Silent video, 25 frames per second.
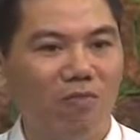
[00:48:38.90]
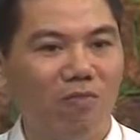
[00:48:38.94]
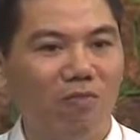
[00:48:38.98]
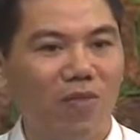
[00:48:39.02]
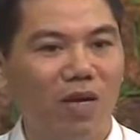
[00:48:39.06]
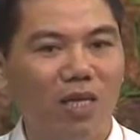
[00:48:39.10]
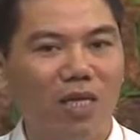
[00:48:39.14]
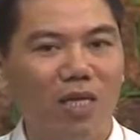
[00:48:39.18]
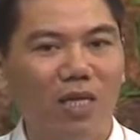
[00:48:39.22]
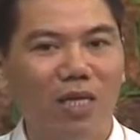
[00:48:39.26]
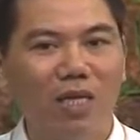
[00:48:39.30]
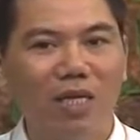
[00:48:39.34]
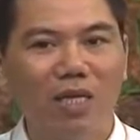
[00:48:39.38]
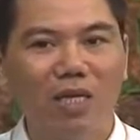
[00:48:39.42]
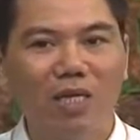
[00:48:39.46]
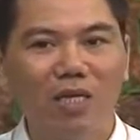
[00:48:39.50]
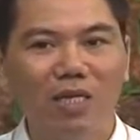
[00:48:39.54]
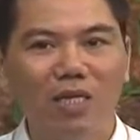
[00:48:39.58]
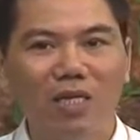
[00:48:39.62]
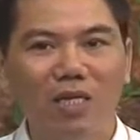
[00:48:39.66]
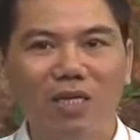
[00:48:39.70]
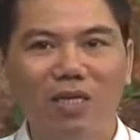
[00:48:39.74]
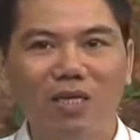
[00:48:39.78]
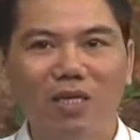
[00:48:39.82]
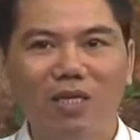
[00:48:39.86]
Và tự nhiên
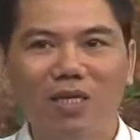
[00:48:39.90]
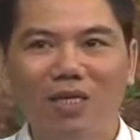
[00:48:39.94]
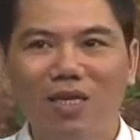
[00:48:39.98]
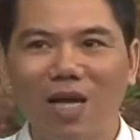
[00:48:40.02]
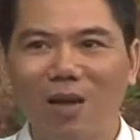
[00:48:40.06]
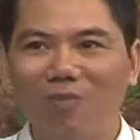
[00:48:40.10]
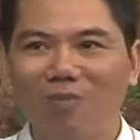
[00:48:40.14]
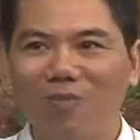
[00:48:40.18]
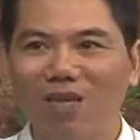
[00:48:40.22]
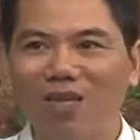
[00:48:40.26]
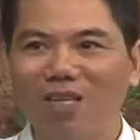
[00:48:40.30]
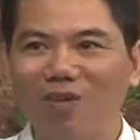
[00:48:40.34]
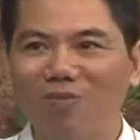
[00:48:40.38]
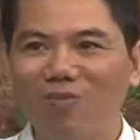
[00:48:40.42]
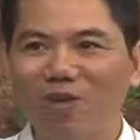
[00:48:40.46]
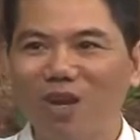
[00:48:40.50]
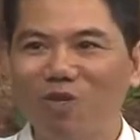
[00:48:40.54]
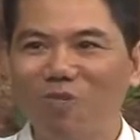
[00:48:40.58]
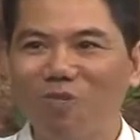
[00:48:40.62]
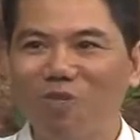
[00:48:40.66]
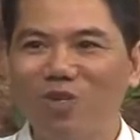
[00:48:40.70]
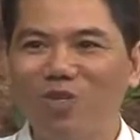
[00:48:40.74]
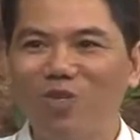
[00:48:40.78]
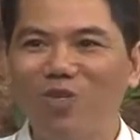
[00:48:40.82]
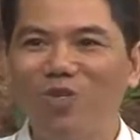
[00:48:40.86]
chị cảm thấy trong
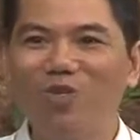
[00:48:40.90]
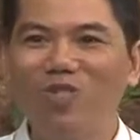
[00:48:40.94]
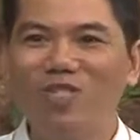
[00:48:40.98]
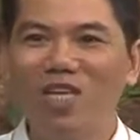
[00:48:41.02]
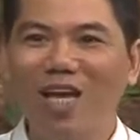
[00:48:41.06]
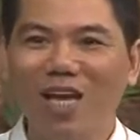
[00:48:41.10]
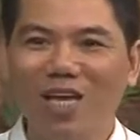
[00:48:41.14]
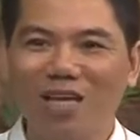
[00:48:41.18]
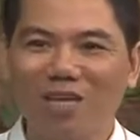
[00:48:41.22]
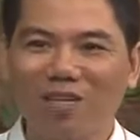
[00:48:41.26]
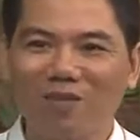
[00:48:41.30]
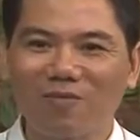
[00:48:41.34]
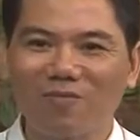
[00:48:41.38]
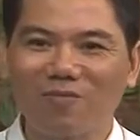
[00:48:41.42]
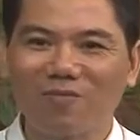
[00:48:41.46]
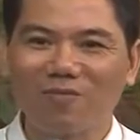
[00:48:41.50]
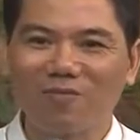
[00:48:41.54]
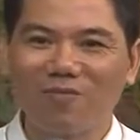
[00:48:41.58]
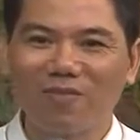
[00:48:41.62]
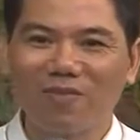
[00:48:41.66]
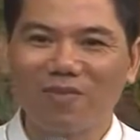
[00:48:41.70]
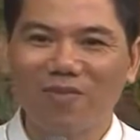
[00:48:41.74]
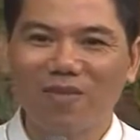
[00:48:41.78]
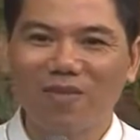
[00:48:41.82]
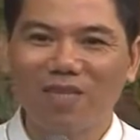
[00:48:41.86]
lòng mình xốn xang.
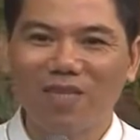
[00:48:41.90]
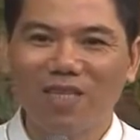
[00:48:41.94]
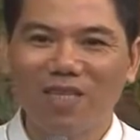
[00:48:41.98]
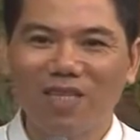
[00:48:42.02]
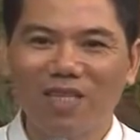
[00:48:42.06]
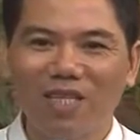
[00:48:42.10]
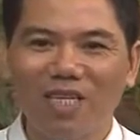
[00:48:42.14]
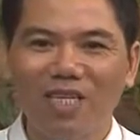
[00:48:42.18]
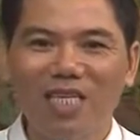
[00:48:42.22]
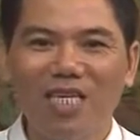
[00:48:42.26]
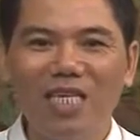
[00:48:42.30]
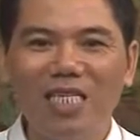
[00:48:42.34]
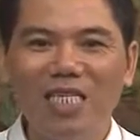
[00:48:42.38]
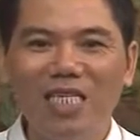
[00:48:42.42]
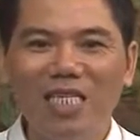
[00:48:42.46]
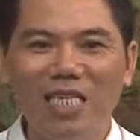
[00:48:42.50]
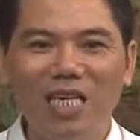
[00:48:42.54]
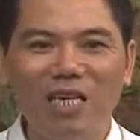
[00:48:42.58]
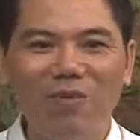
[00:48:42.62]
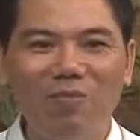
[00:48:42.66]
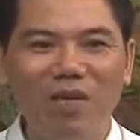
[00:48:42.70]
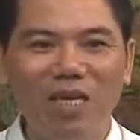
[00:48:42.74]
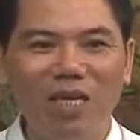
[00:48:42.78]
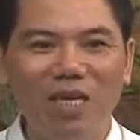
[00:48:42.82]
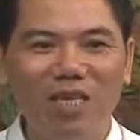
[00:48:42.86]
Thì khi trở
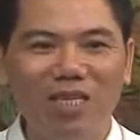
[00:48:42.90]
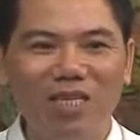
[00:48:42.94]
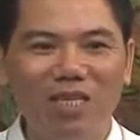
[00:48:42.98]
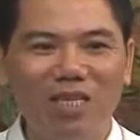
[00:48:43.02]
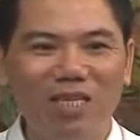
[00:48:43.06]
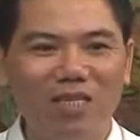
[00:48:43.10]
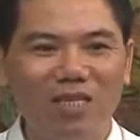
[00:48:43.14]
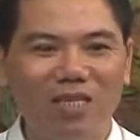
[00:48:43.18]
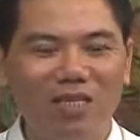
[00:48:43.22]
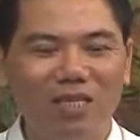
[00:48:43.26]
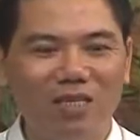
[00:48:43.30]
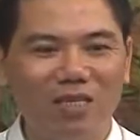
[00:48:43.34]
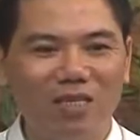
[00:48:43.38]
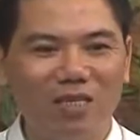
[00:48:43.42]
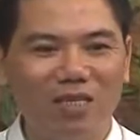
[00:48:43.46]
lại Bỉ thì